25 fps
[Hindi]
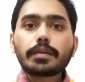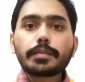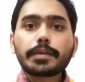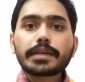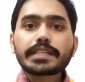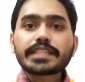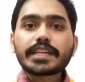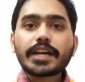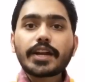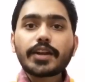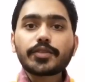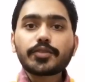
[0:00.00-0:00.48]

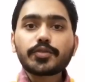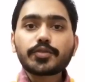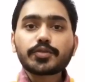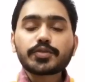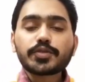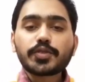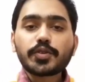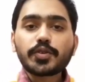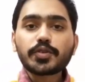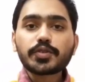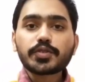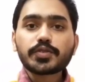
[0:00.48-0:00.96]
नमस्कार
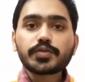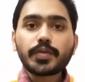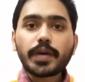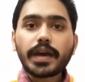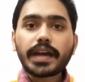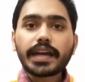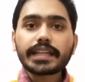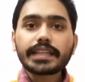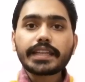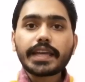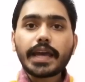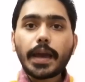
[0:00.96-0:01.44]
दोस्तों
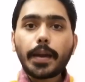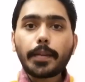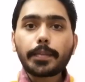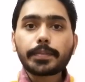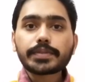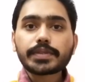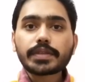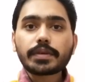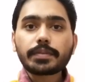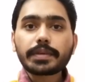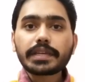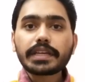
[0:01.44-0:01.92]
स्वागत है आप
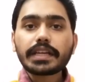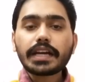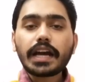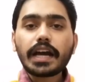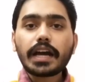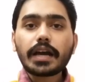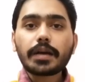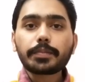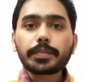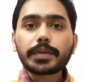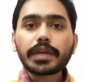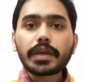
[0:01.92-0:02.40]
सभी का
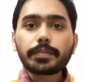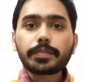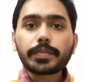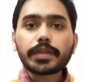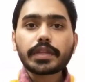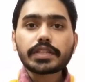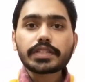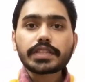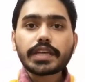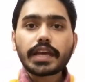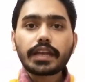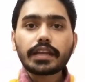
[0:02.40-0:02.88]
आपके
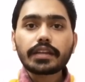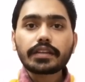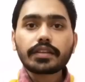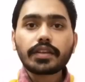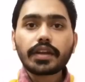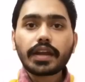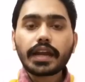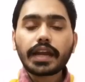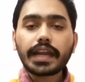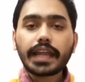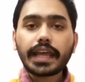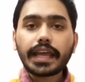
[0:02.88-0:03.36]
अपने चैनल
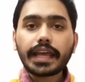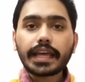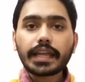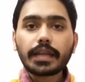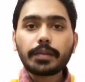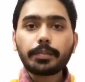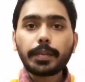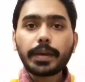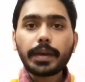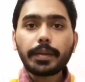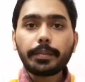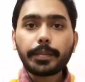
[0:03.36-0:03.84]
क्रिकेट
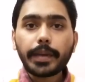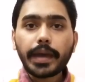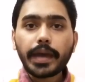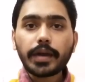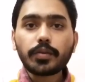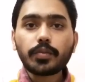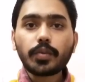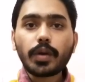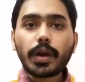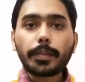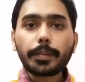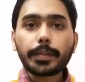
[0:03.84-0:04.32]
एंगल पे मैं
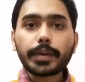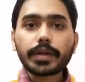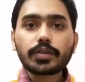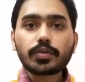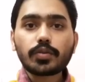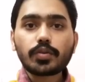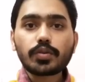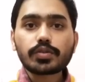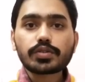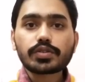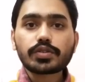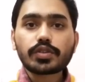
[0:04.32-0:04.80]
हूं आपका
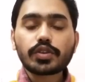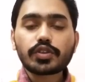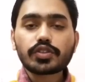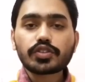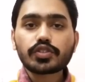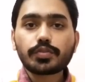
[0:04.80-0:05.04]
दोस्त